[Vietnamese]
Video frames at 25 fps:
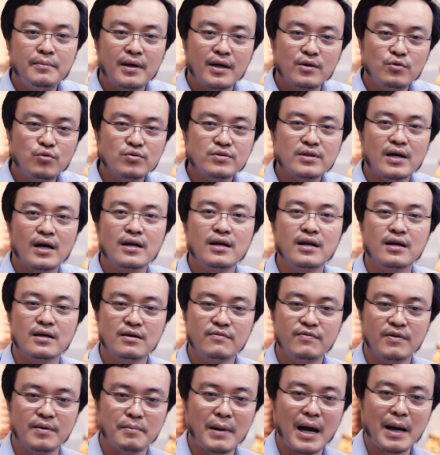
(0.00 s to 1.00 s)
mà cái thuốc tăng lực
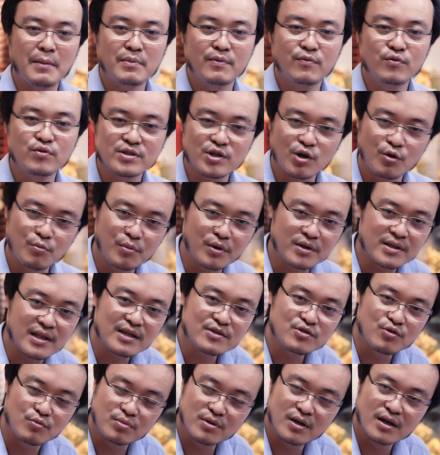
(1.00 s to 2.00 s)
phải 30 phút sau mới có
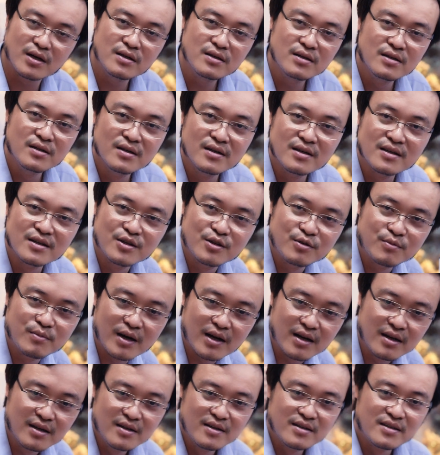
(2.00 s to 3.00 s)
tác dụng cơ, đúng
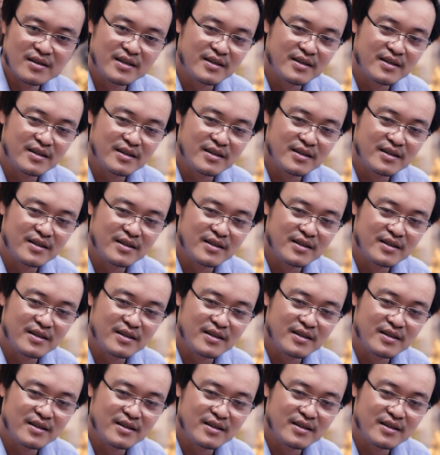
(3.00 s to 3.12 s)
không ạ?